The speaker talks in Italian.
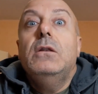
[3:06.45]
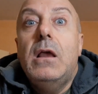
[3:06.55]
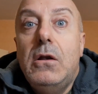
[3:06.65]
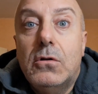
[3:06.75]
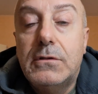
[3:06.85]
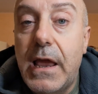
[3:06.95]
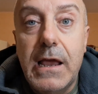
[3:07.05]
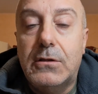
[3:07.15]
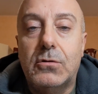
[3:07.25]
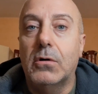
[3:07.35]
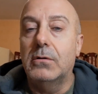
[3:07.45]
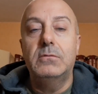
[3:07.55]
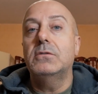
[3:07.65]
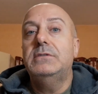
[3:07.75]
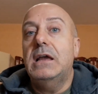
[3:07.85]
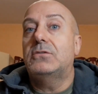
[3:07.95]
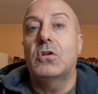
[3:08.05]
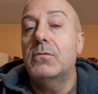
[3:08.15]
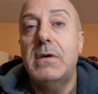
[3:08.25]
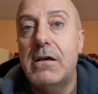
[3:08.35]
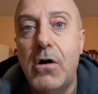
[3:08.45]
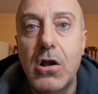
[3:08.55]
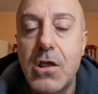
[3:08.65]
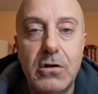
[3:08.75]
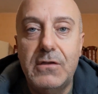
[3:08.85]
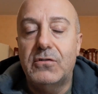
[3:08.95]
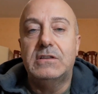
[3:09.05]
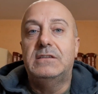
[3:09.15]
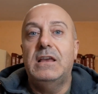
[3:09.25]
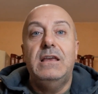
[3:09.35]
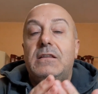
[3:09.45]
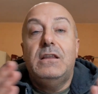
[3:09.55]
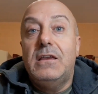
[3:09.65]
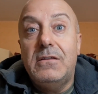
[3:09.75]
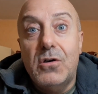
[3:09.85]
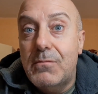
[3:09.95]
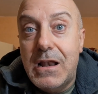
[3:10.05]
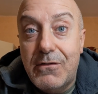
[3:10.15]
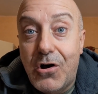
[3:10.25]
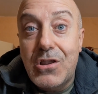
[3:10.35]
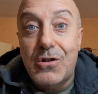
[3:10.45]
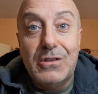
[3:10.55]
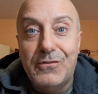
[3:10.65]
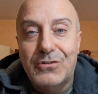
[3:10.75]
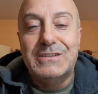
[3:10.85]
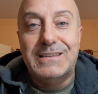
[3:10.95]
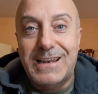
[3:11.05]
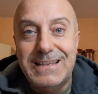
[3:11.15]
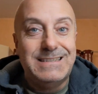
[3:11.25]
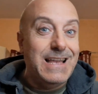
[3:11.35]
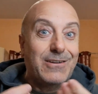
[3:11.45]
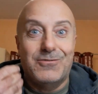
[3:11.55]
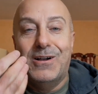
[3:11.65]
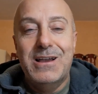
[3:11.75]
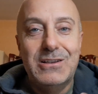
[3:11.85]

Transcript: e l'ho detto, l'ho detto, non me ne vogliono i tifosi, i, non me ne vogliono i tifosi interisti, ecco,